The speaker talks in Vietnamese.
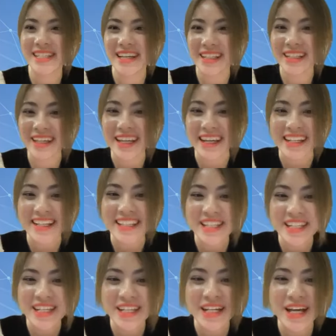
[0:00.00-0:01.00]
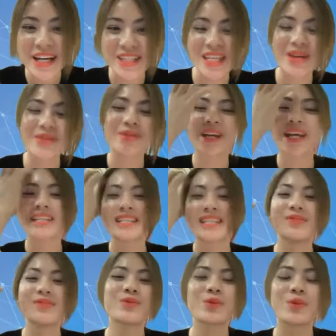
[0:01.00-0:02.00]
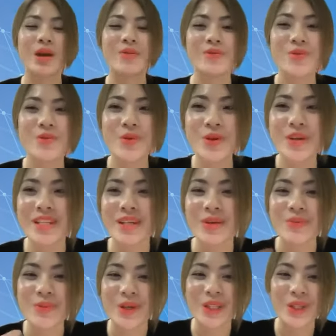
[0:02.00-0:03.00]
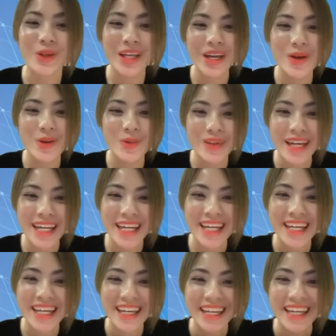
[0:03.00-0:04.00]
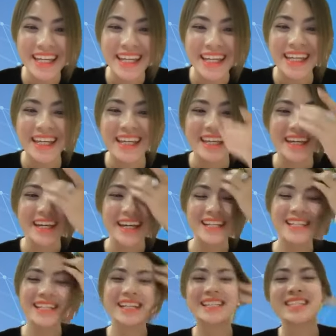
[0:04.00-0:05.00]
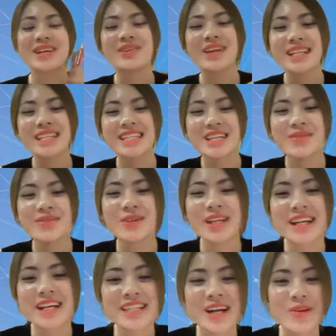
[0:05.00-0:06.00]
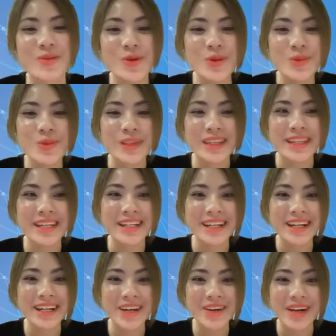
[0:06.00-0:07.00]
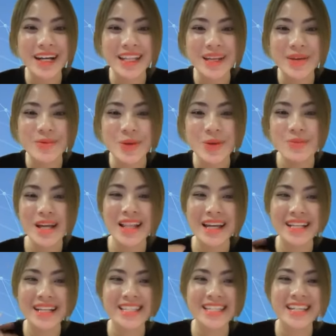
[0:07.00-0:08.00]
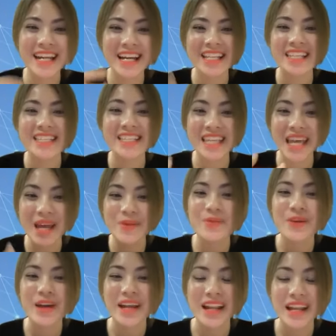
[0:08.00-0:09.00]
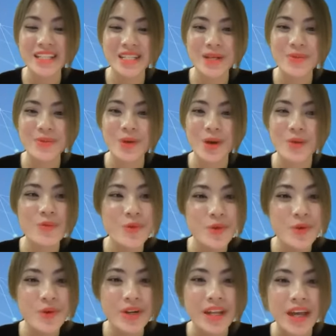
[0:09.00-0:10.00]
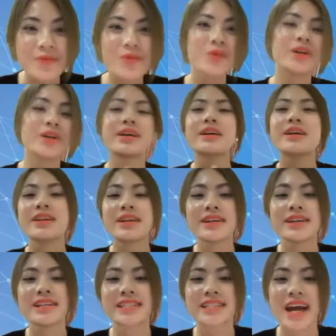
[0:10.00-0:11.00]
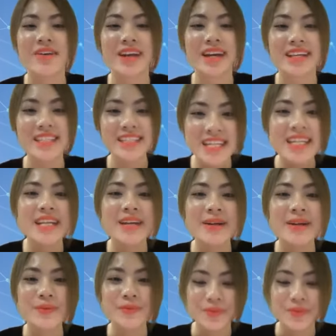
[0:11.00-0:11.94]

chào tất cả anh chị đang xem livestream của em Vui trong buổi tối ngày hôm nay. Chị đang xem livestream có thể chào Vui một tiếng được không ạ? Để Vui biết là anh chị đang xem cái livestream của em Vui để em Vui gửi lời chào lại anh chị.